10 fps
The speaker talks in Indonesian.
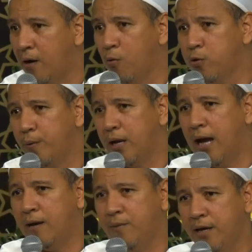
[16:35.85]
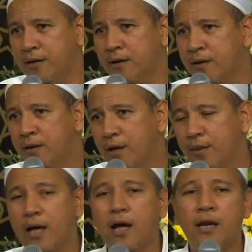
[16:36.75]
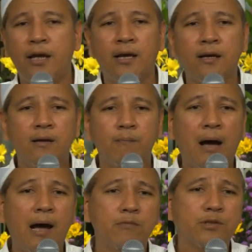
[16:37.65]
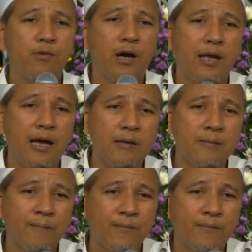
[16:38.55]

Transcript: Naudzubillah min zalik. Paham semuanya?